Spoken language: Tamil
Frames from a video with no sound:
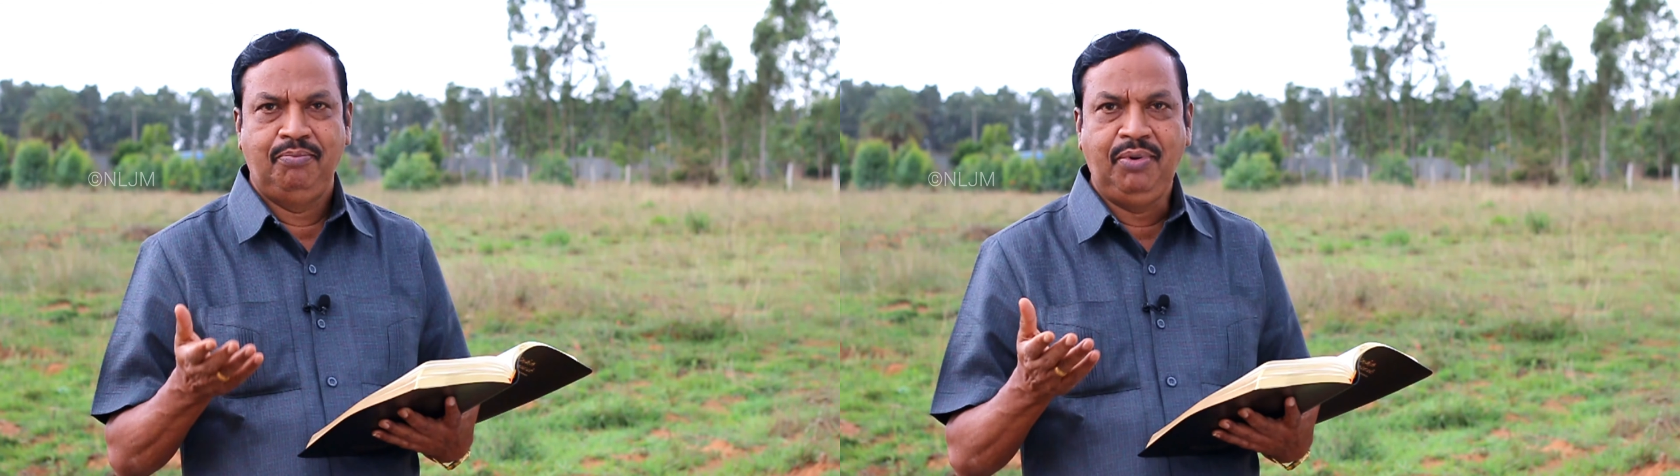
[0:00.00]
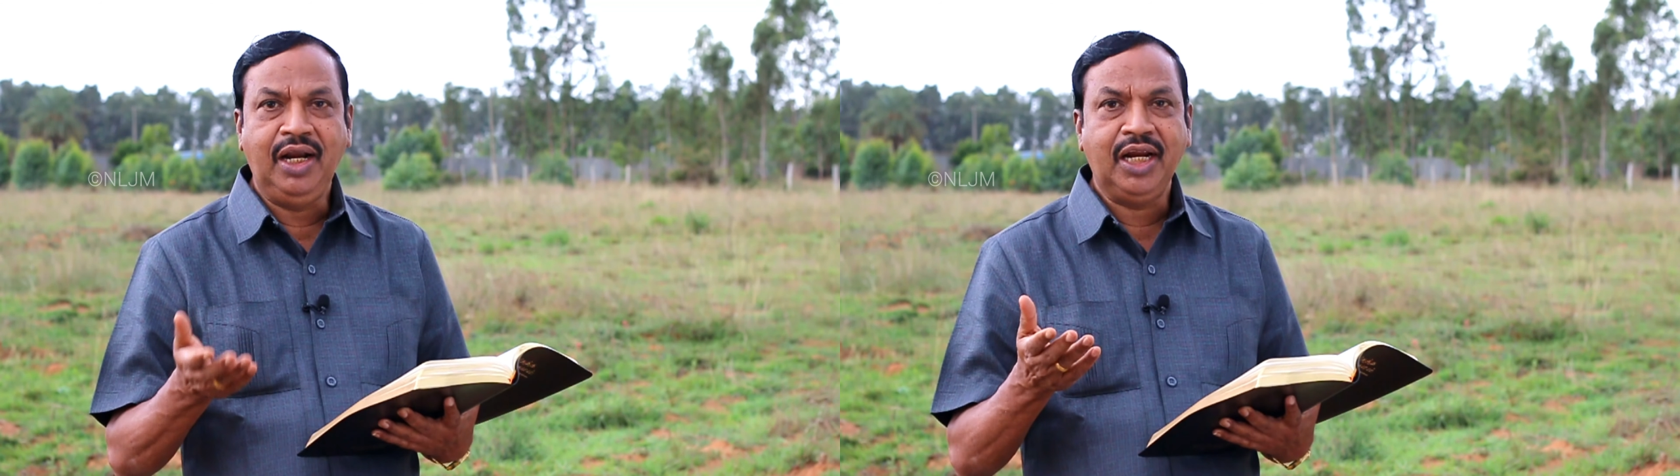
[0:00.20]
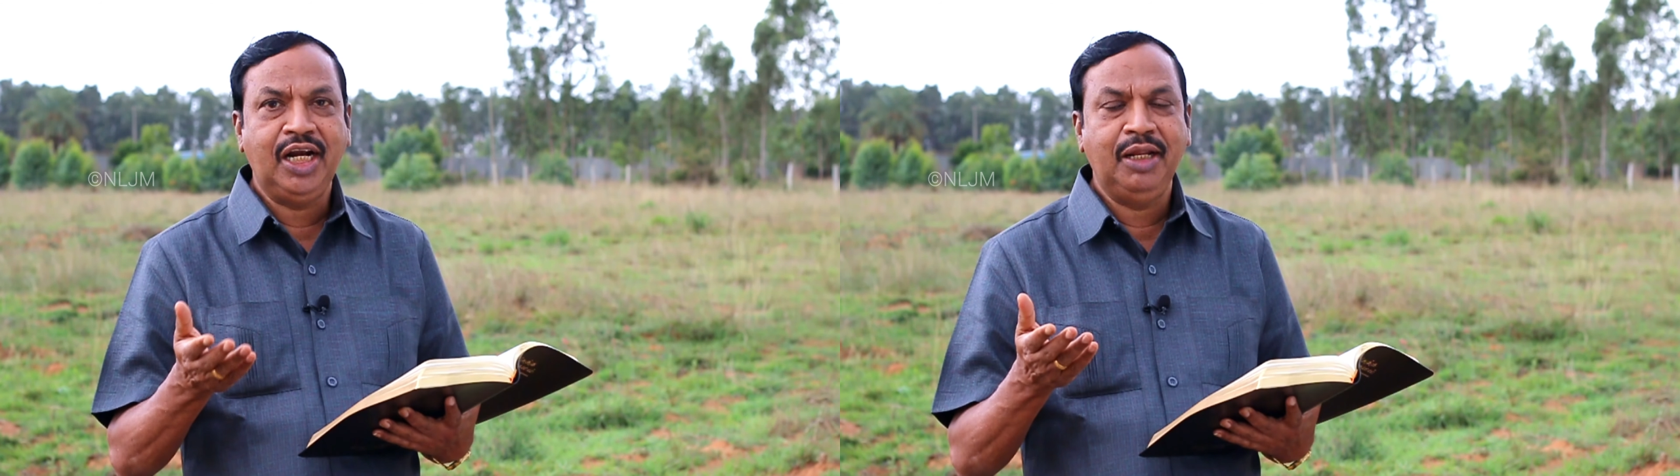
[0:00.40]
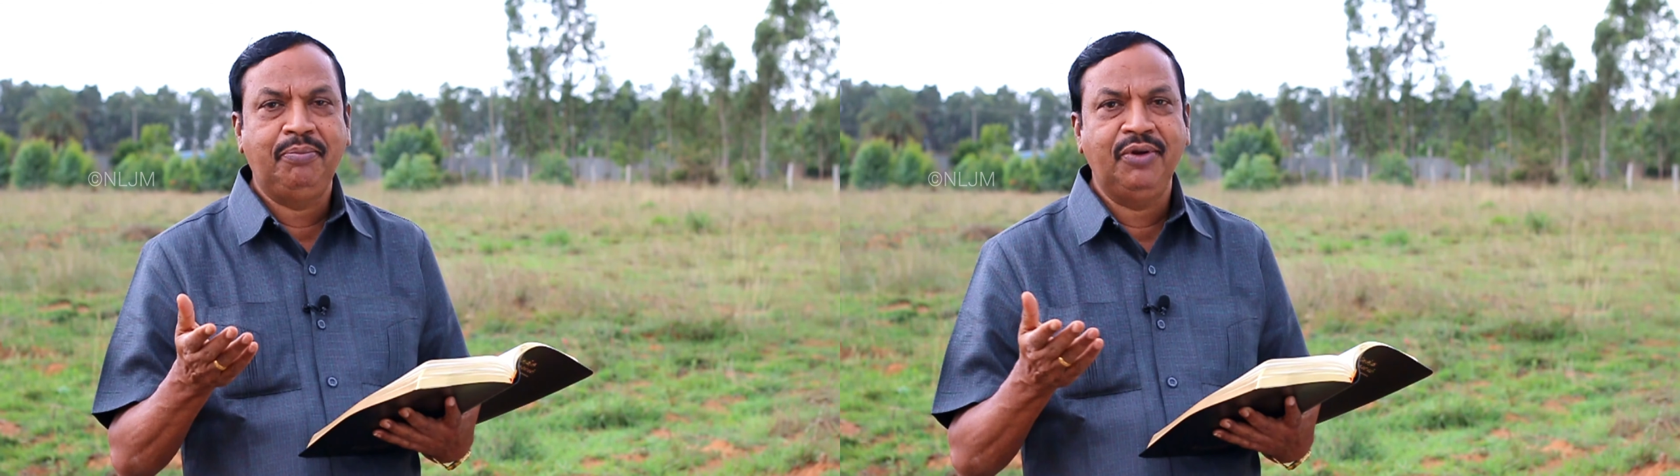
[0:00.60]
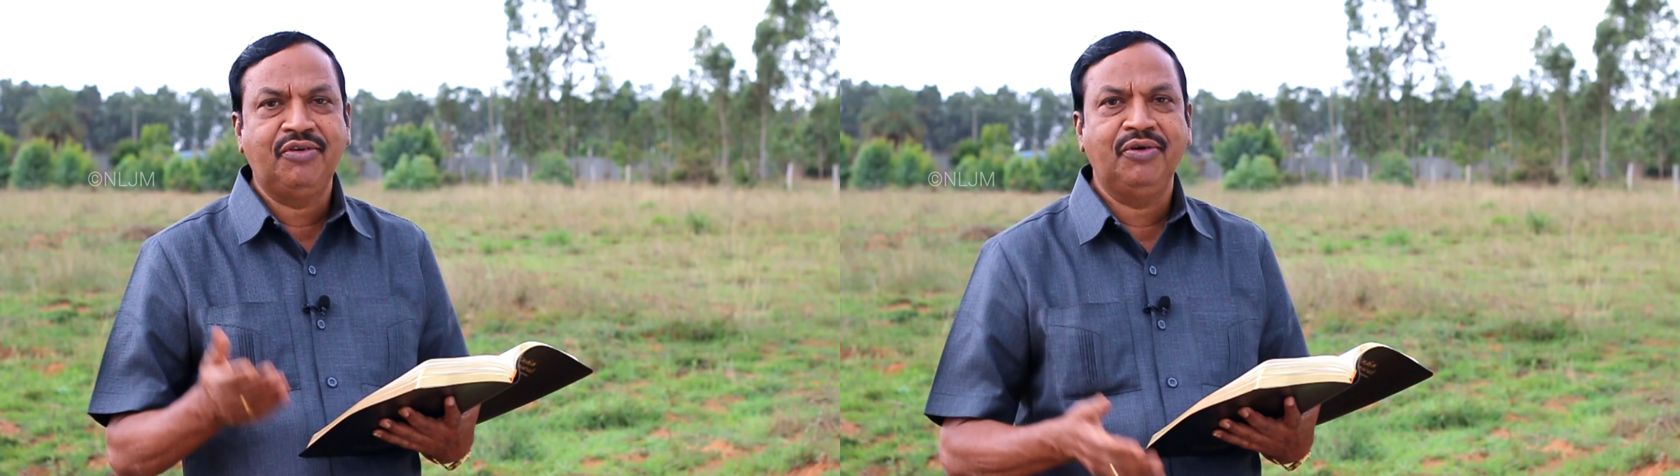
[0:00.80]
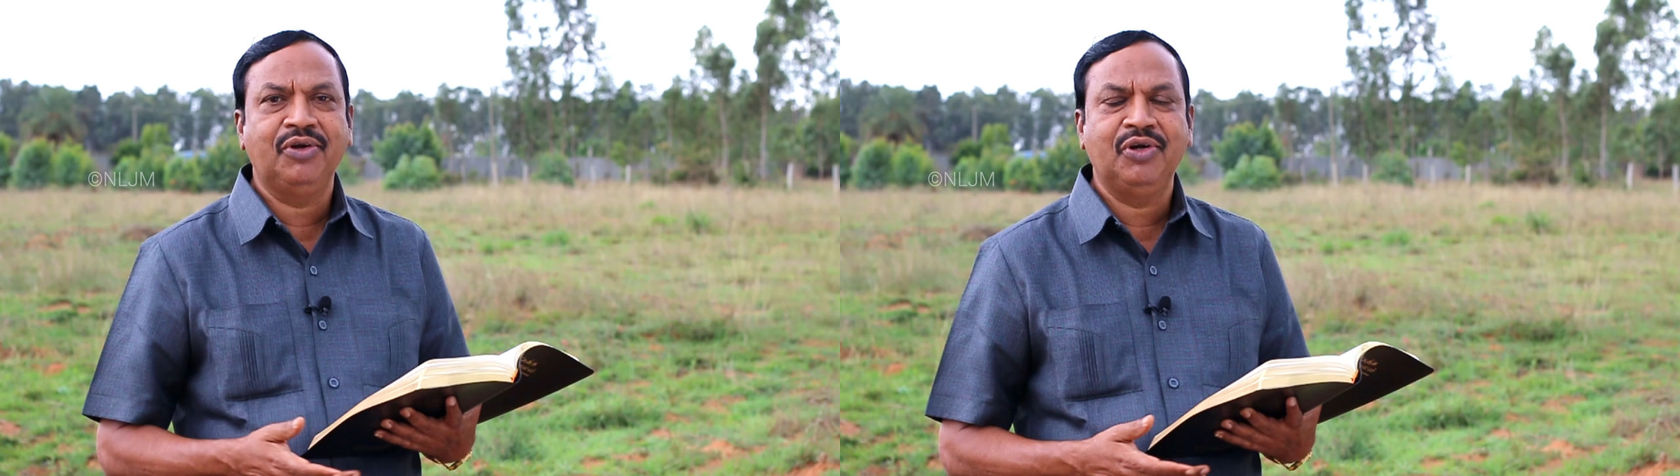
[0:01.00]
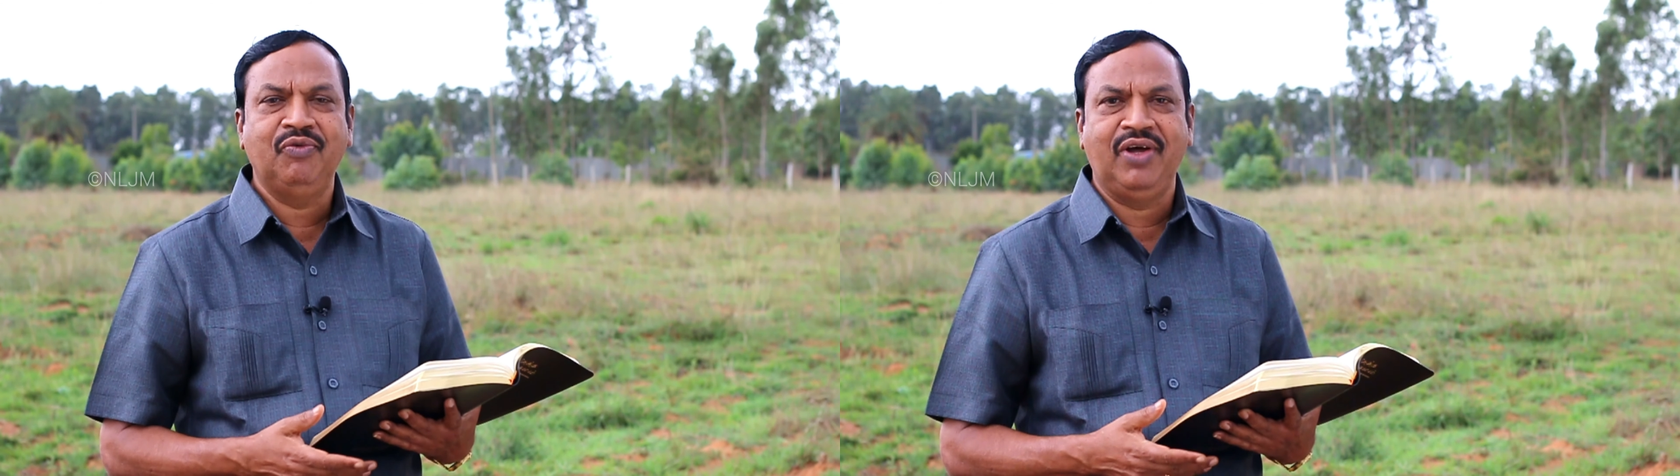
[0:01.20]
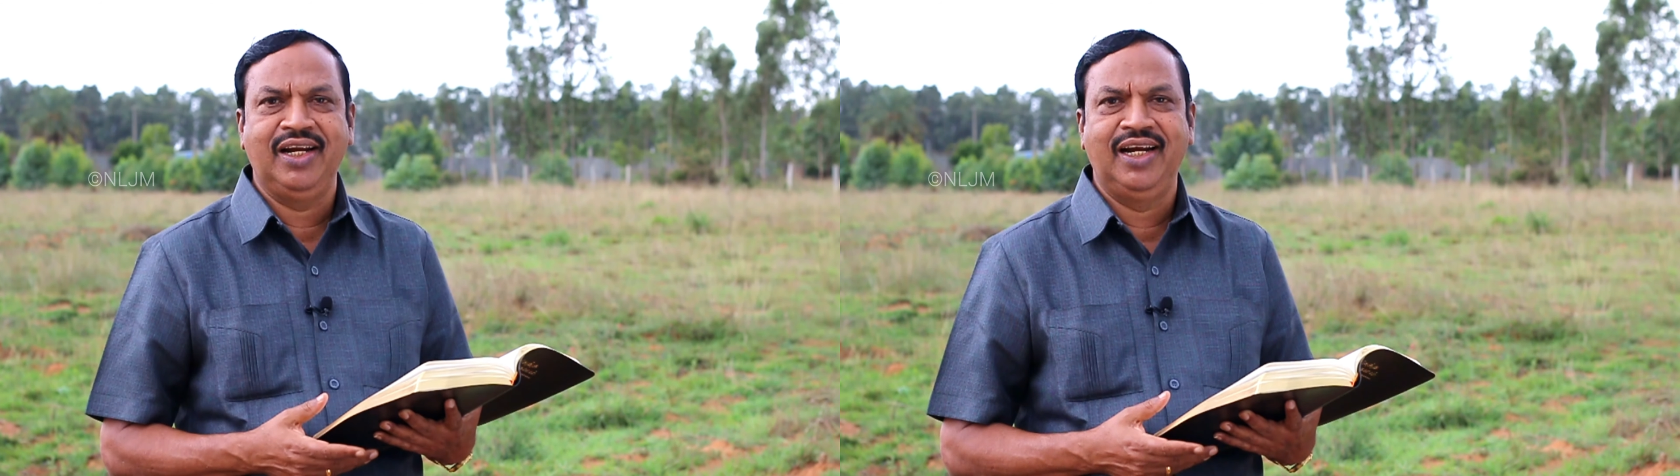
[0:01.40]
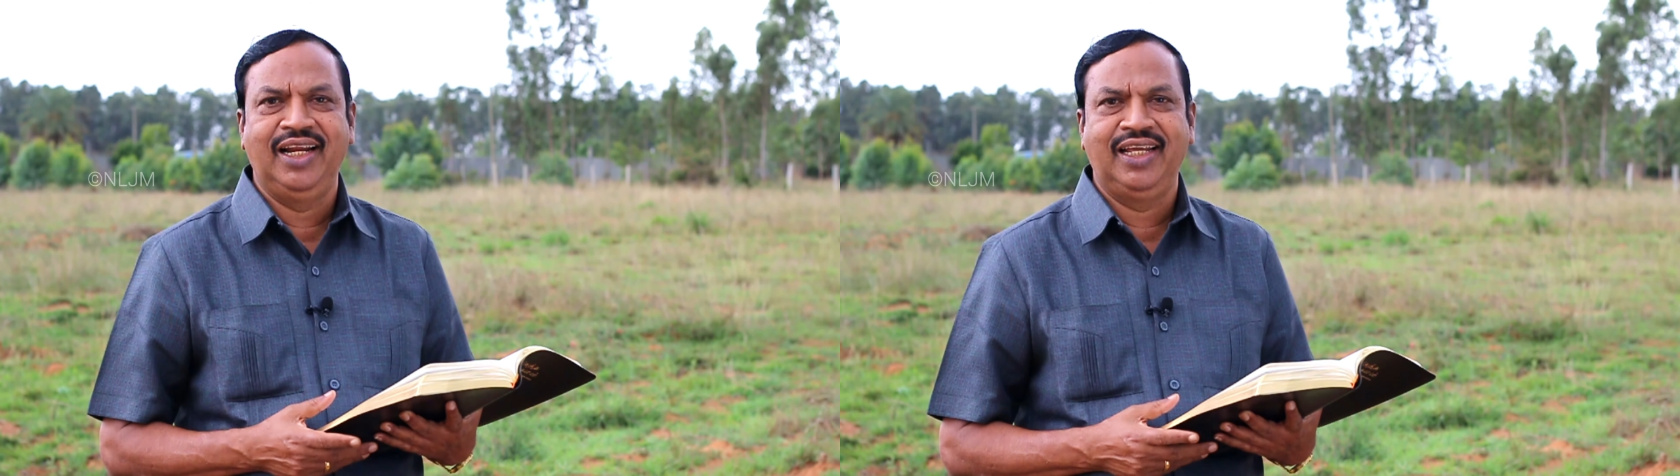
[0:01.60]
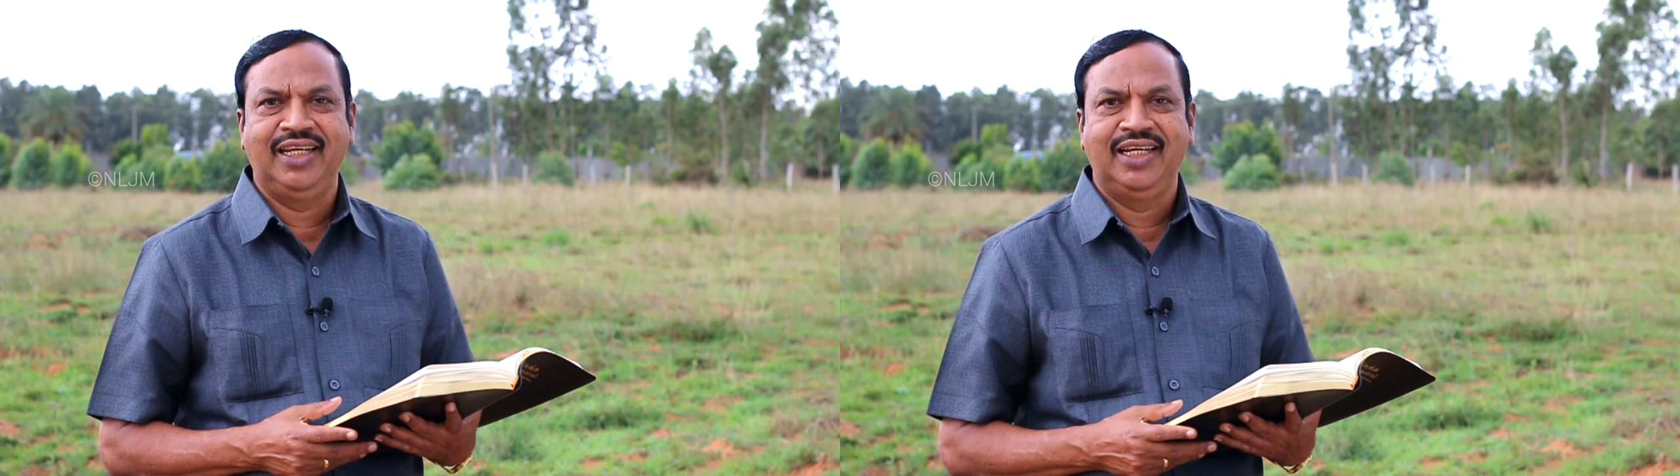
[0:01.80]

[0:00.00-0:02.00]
பிள்ளைகளை பெற்றெடுக்கும் வரங்களை